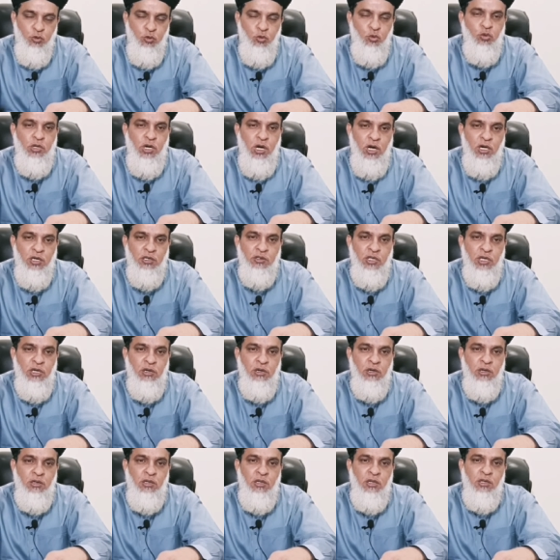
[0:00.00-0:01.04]
रजू का हक
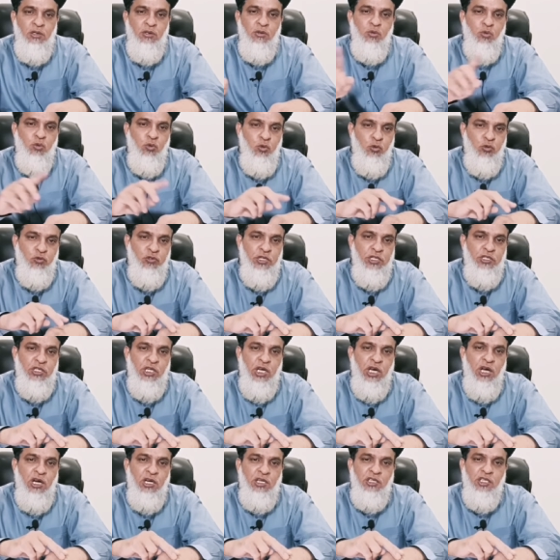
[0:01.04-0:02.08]
था दूसरी
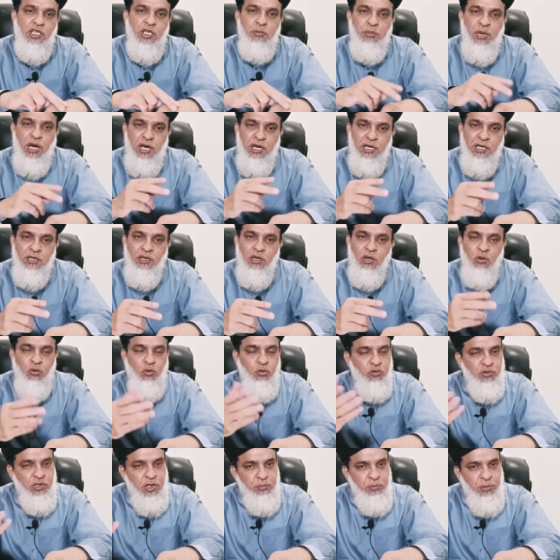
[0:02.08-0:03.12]
तलाक दी बाइन
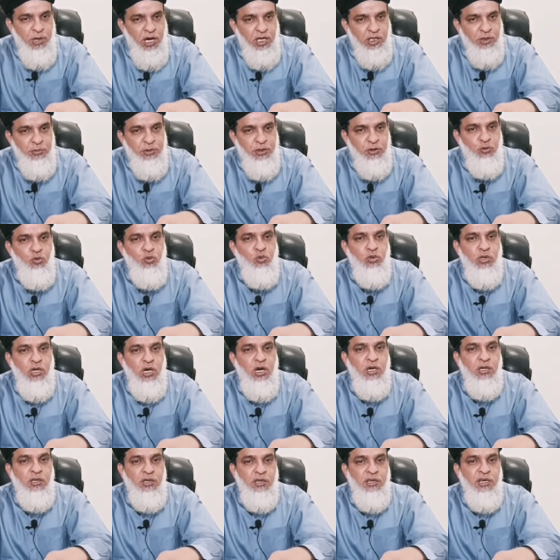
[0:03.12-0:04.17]
उसके बाद भी रजू
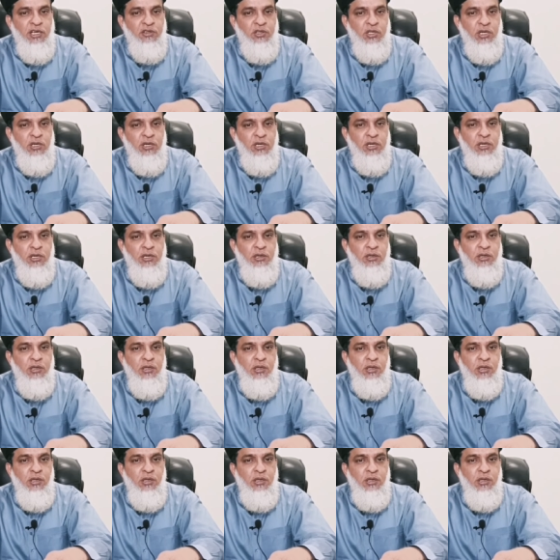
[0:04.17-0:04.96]
का हक रहता है